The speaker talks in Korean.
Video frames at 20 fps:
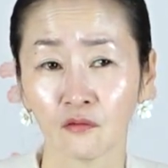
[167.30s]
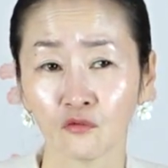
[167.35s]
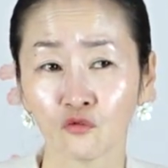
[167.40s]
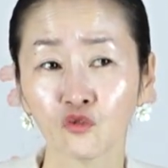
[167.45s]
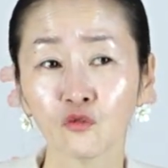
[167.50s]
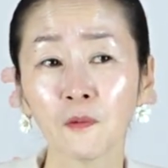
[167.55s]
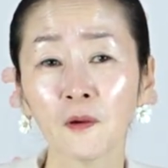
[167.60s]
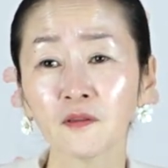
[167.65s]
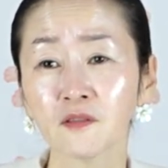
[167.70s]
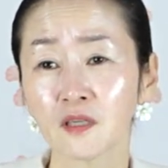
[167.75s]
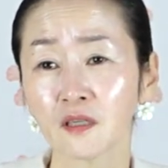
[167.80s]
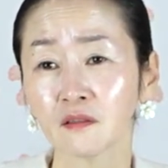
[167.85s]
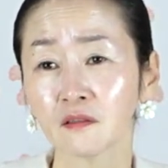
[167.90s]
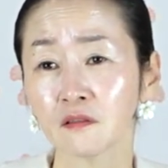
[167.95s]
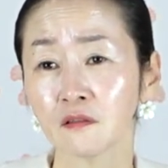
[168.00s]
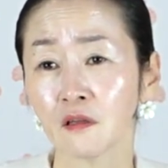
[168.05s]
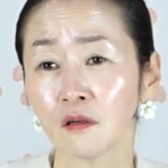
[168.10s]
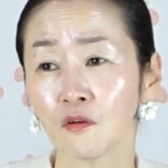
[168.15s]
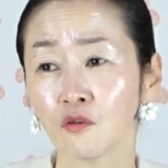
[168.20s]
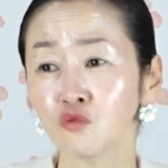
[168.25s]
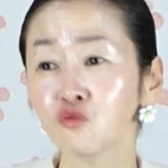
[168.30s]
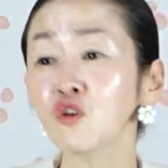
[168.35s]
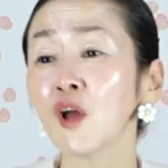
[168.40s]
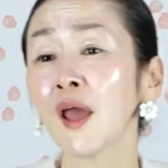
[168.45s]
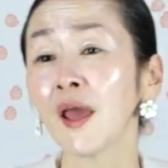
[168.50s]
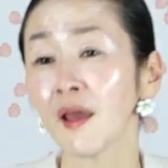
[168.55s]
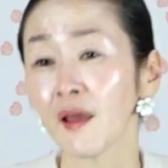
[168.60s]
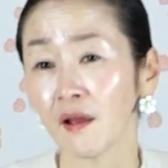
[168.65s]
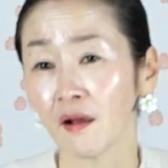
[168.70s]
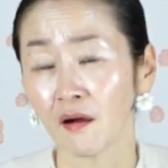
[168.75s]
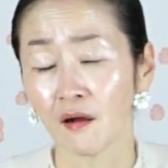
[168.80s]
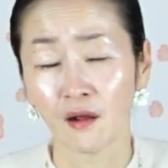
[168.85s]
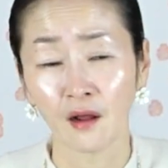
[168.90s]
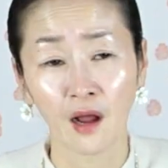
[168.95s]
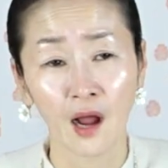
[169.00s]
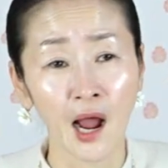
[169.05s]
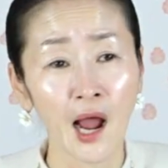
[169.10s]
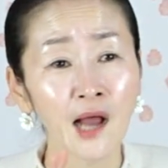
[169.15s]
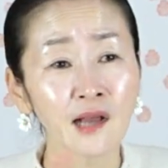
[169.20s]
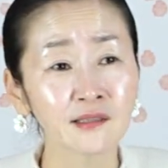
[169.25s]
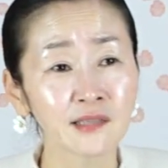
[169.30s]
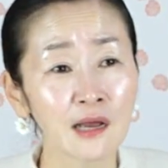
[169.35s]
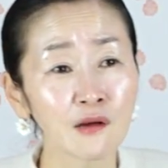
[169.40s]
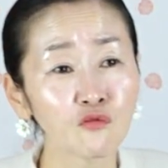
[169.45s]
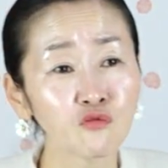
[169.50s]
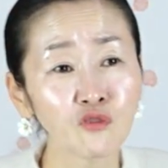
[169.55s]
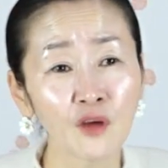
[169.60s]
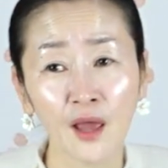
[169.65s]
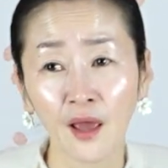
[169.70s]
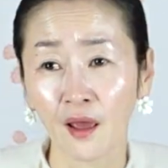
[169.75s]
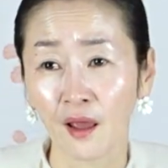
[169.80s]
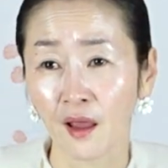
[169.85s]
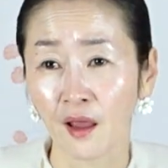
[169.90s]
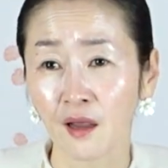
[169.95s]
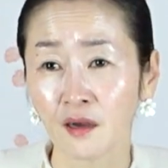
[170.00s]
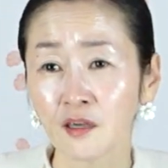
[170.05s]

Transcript: 두 번째는 후회해요. 항상 후회해.